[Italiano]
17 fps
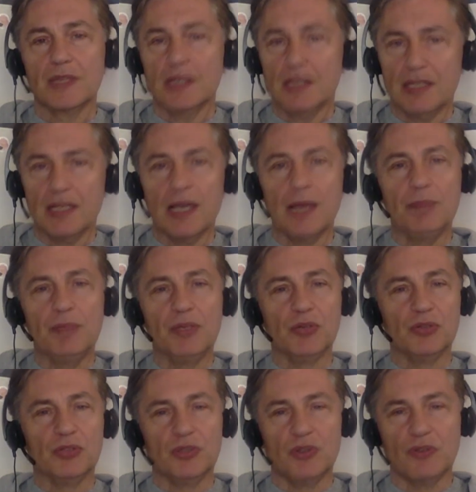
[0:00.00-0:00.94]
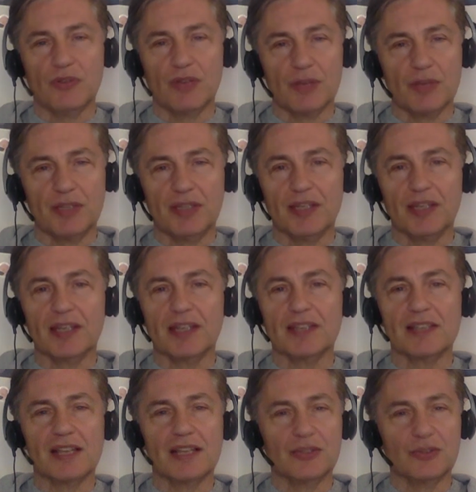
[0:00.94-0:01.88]
I lampi continuavano a mettere in
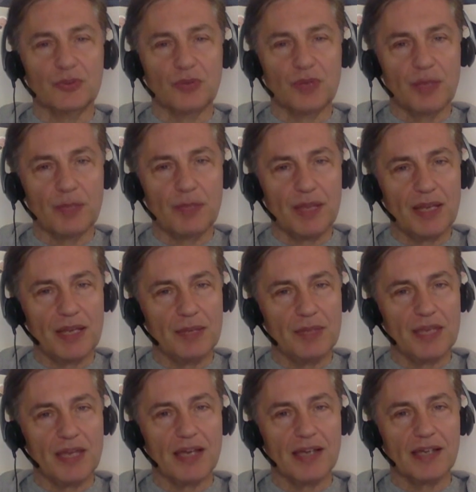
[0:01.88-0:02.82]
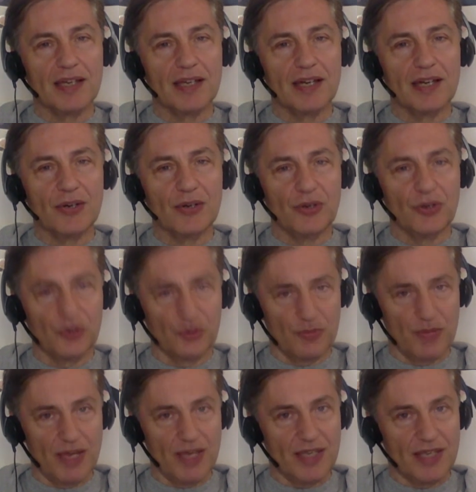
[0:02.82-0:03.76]
risalto quella pelle bianca,
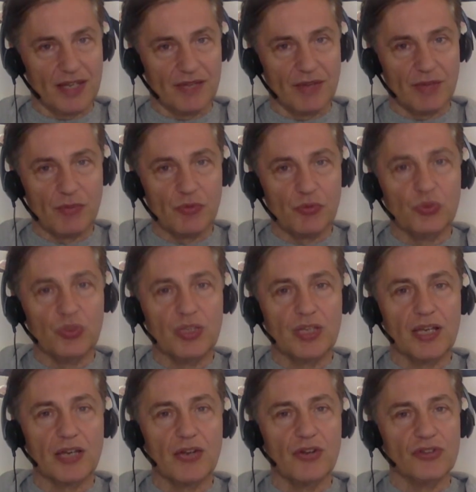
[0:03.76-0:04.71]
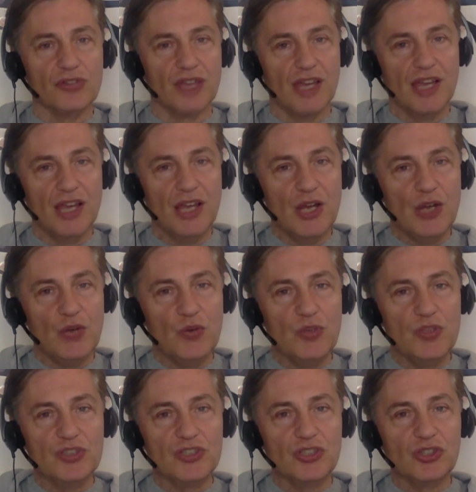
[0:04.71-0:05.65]
ormai eravamo un'unica cosa,
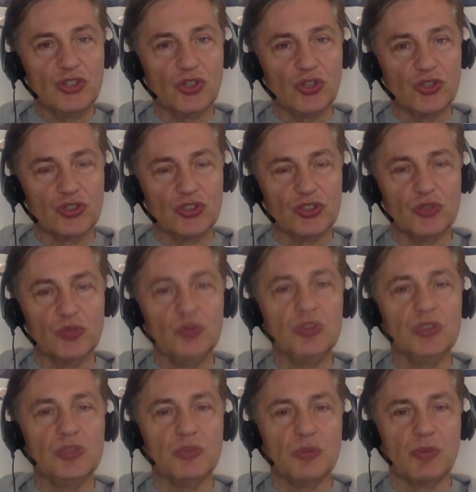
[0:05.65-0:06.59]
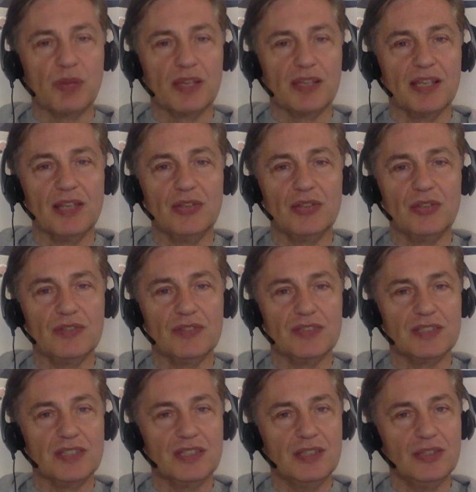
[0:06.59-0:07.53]
lui si tolse l'ultimo brandello di
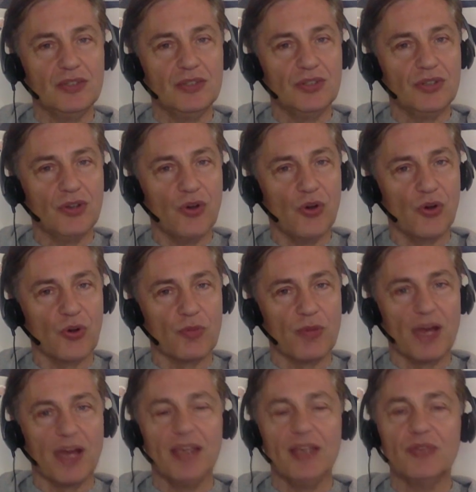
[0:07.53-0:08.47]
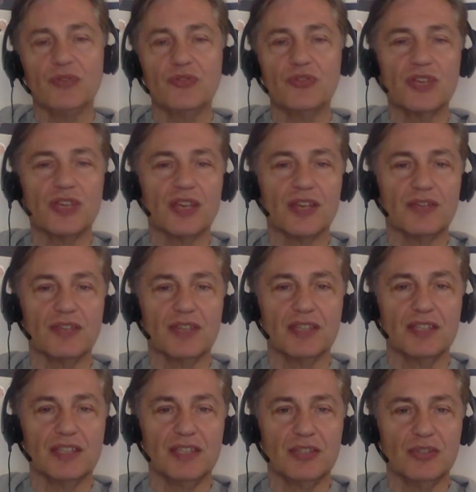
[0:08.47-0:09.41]
vestito, ormai non c'era via
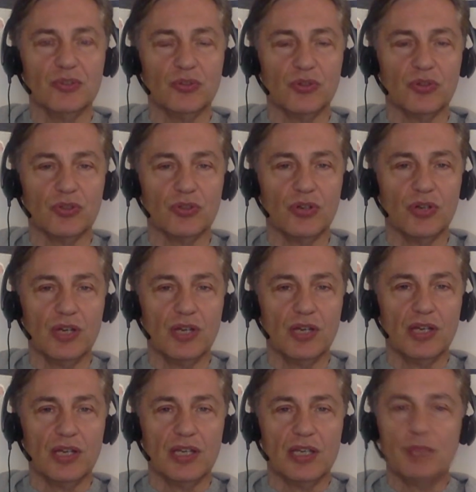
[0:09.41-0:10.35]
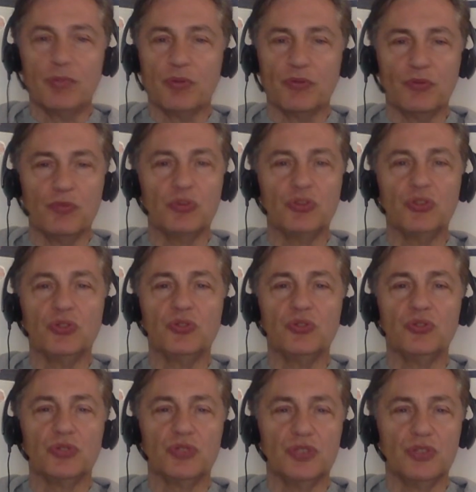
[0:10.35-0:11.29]
di ritorno. Il profumo di
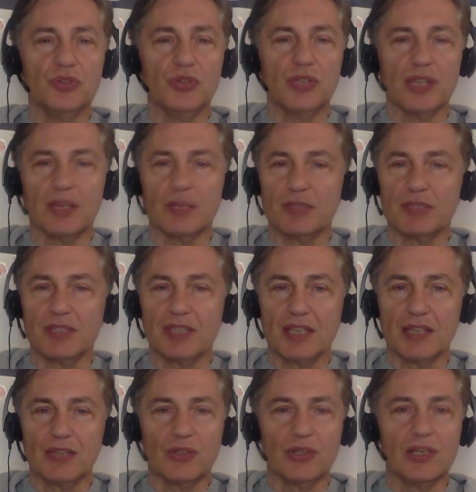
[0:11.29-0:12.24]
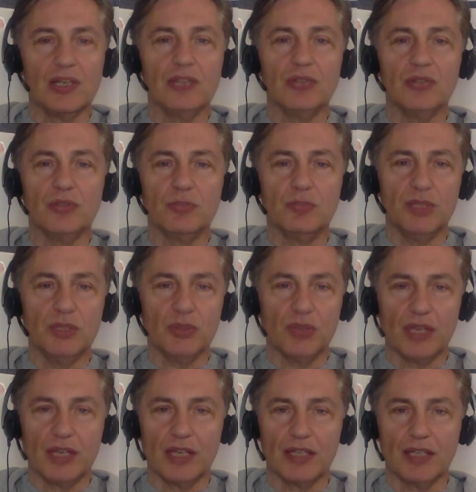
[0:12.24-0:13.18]
ognuno di noi era mischiato al legno di pino
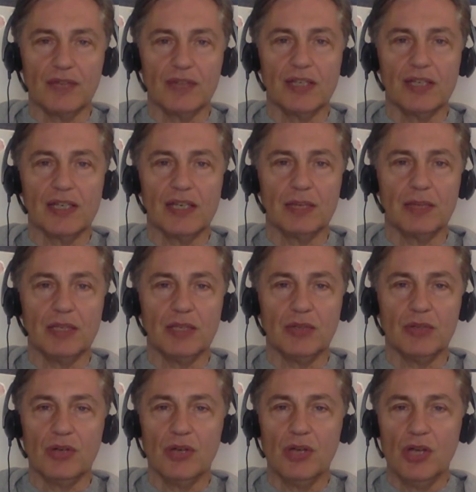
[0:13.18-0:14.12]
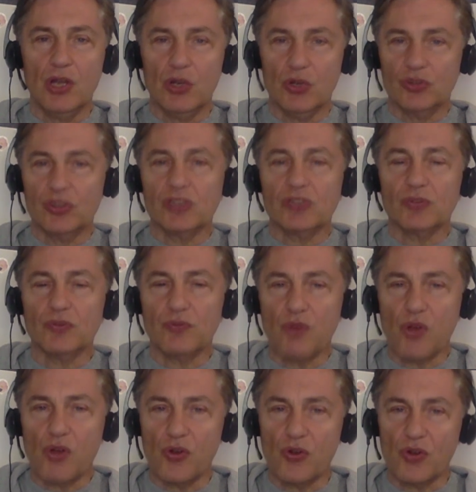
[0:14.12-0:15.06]
che ardeva nel camino, lo stesso
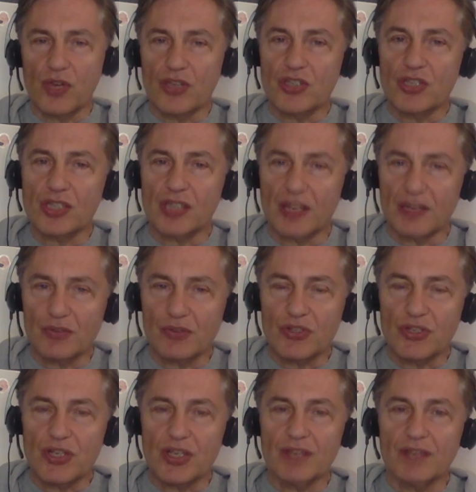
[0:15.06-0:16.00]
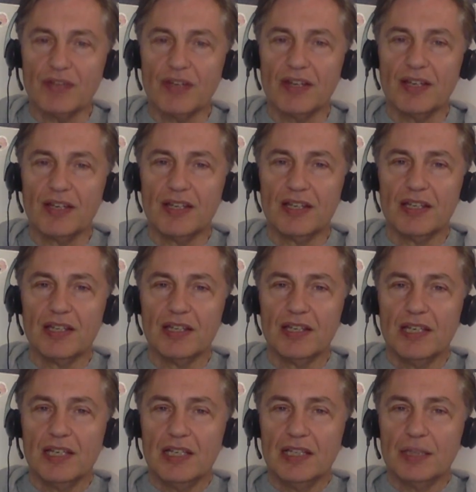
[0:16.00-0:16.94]
fuoco che ci travolgeva.
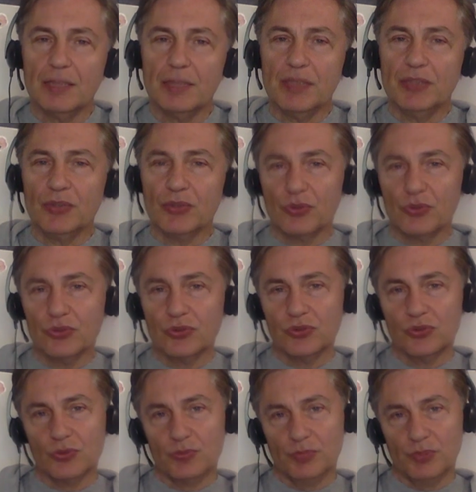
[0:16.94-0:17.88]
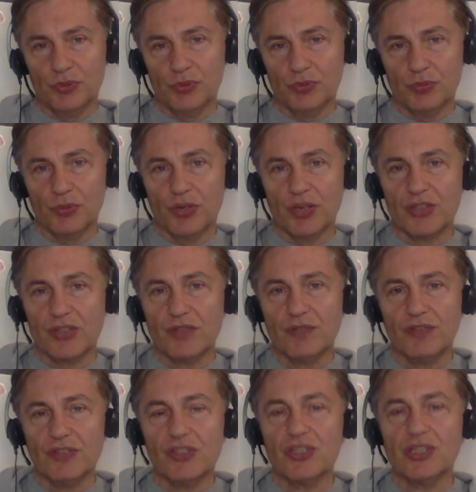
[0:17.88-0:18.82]
Il tappeto rosso porpora ci
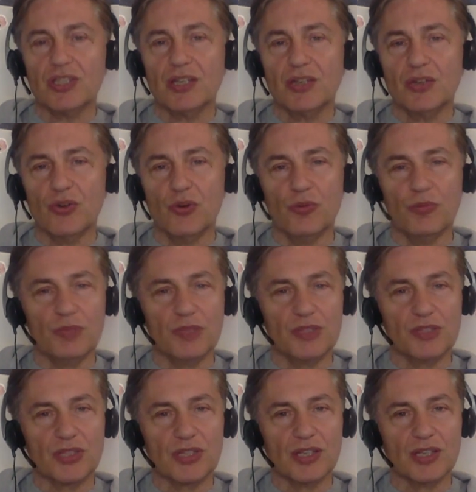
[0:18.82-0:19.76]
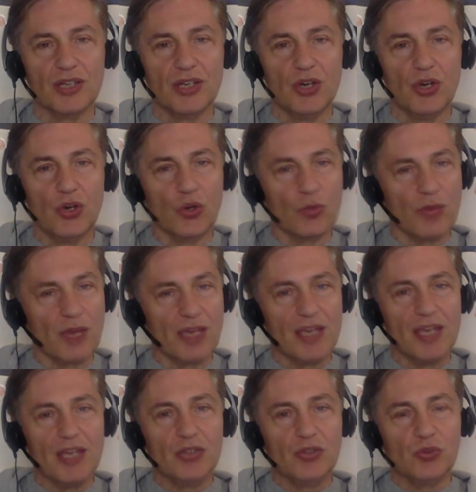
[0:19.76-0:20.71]
fece da complice. Ormai
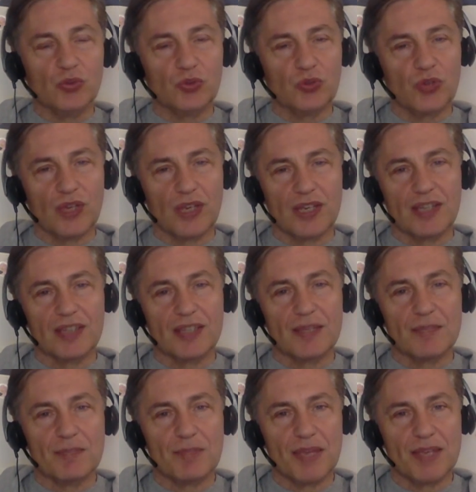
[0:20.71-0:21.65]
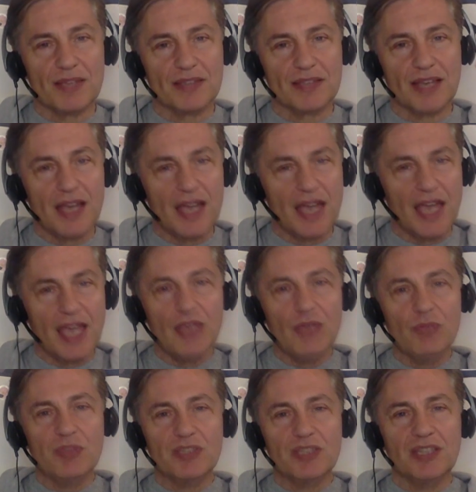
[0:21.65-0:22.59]
tutto era in tempesta e
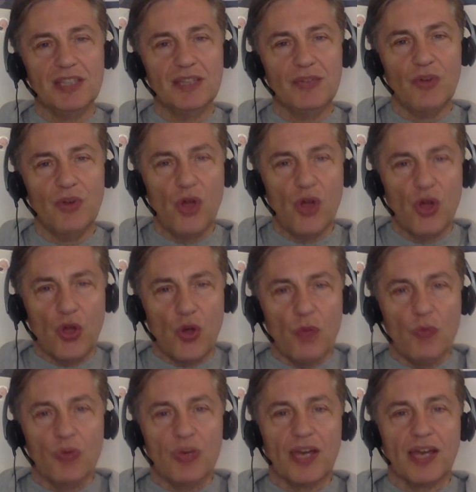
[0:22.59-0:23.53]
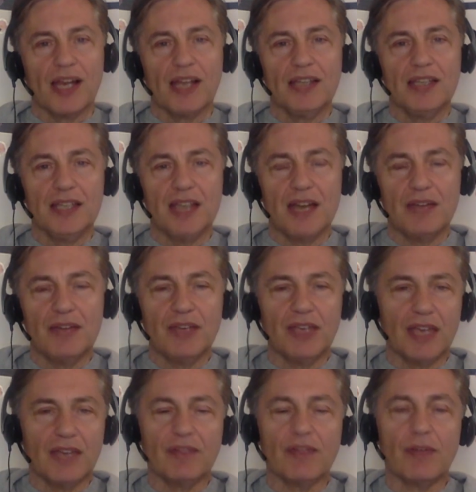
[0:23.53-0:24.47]
io mi sentivo come una grande nave
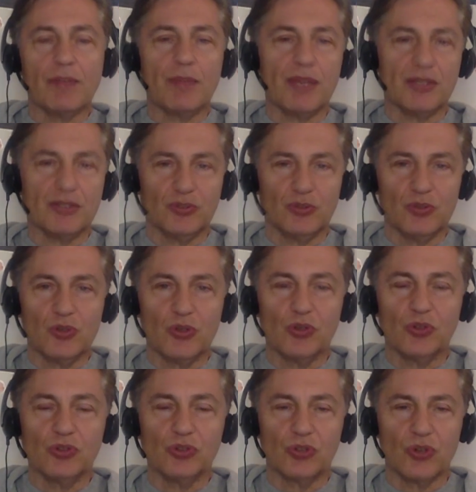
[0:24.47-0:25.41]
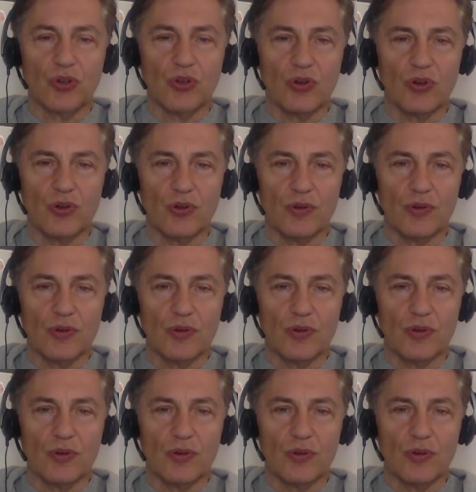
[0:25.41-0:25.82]
che aveva perso il controllo.